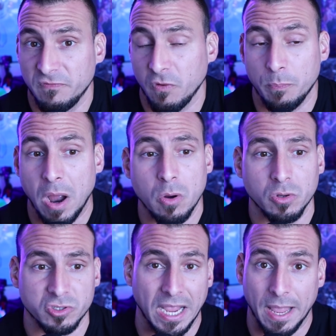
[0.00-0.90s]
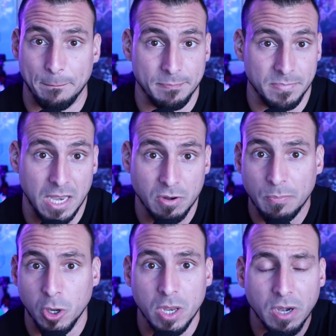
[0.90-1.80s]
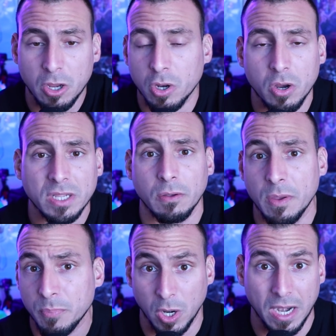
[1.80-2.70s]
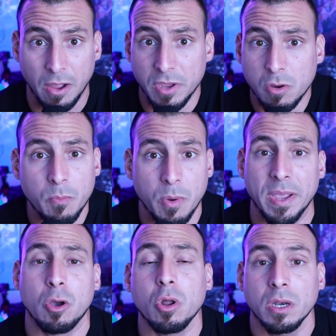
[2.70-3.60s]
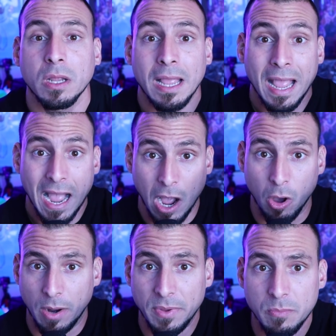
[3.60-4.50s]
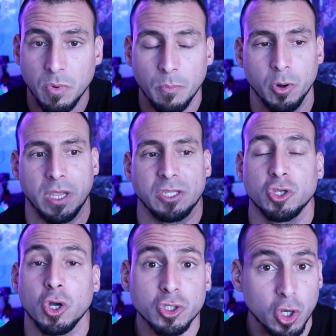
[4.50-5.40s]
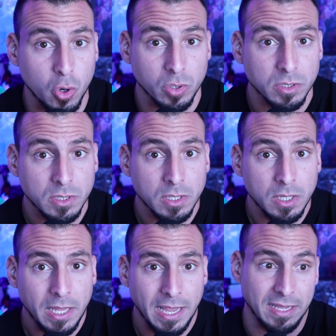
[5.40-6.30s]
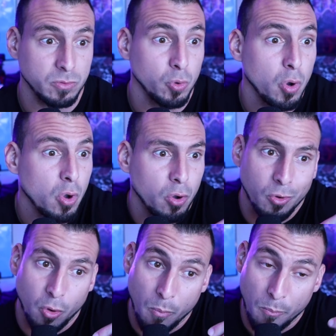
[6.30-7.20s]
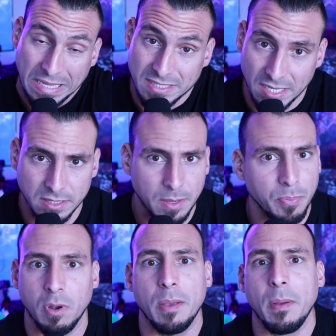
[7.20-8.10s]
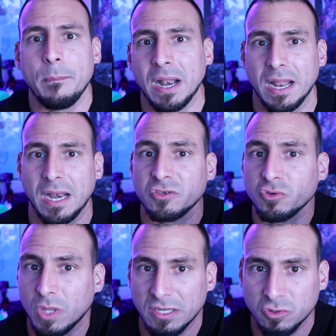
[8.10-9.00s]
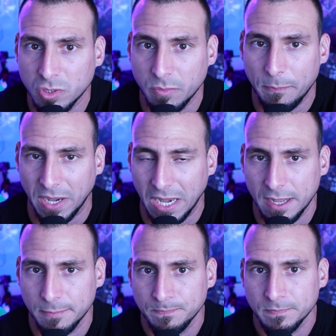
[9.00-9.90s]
for pound, o sea, en el libra por libra, yo creo que está bien poner a Khabib como el mejor ahora mismo, porque John John estuvo con bastantes problemas para ganar sus tres últimas peleas.